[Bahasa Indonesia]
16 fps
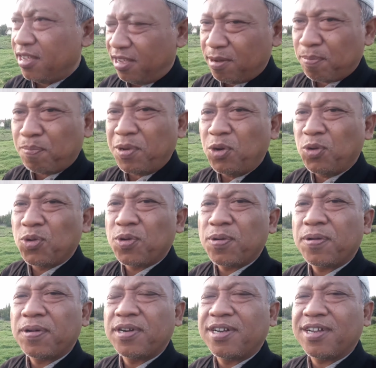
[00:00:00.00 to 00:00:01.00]
yang penuh
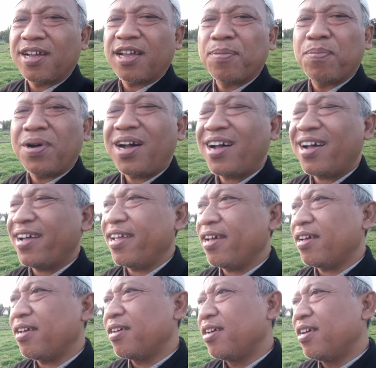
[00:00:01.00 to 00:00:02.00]
dengan
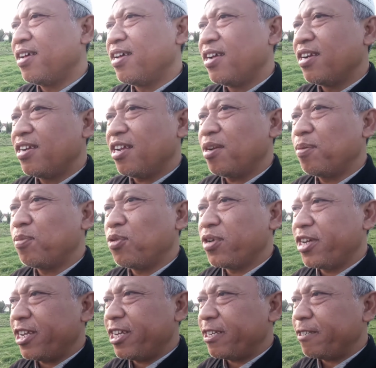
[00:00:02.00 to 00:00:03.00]
bahaya. Dan
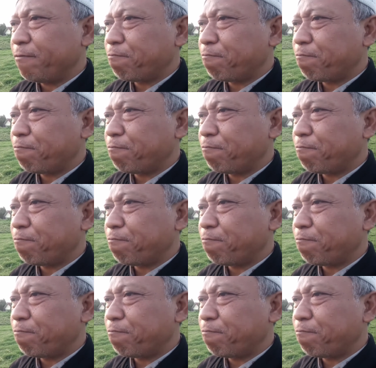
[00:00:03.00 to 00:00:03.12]
mungkin